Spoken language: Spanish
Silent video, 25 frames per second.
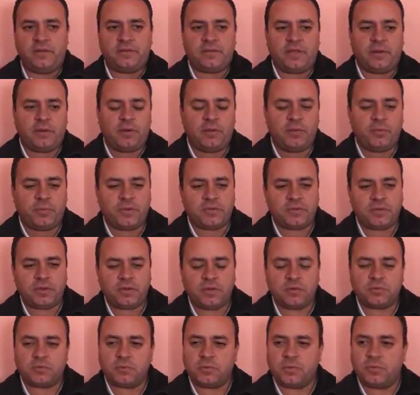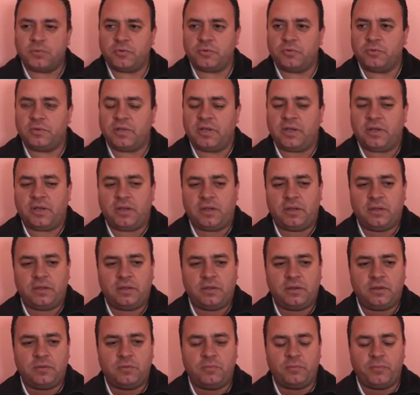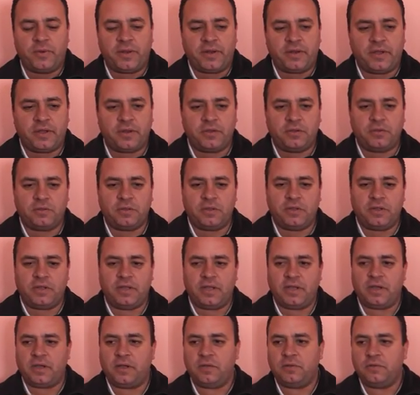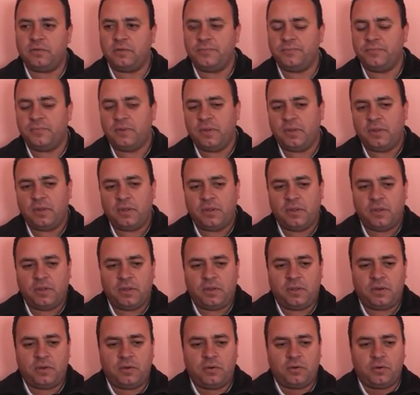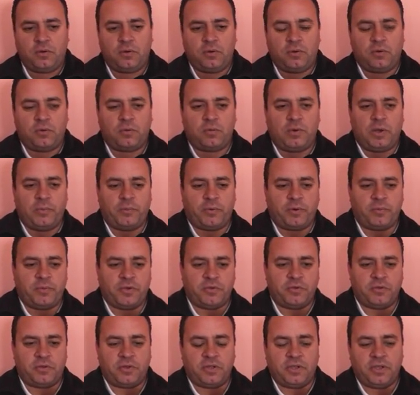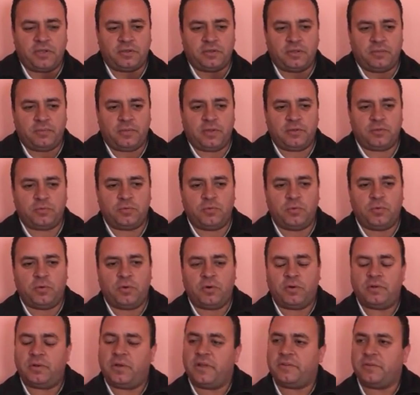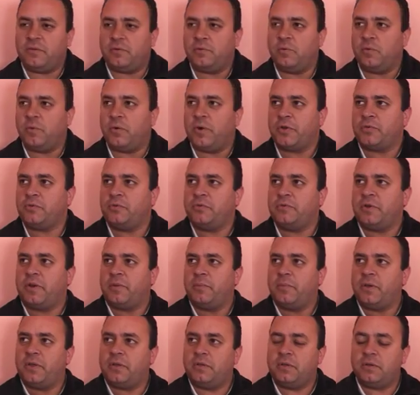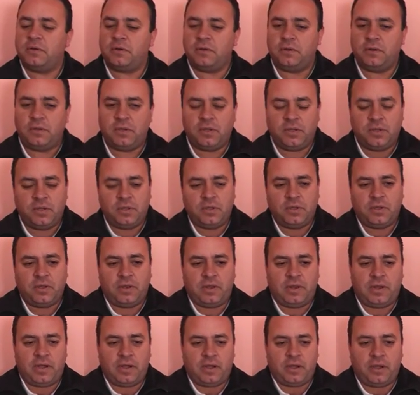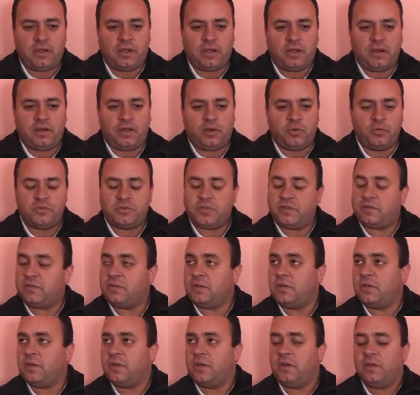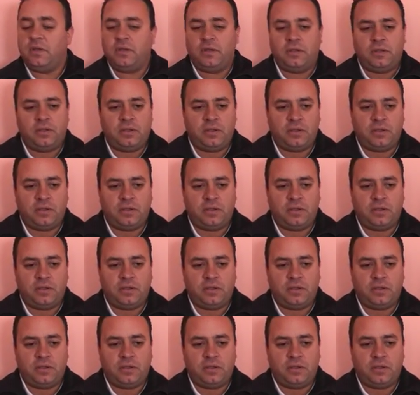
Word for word: sábado pasado tuvimos un plenario de delegados, lo cual por mayoría se mantuvo hacer un cuarto intermedio. La, lucha sigue,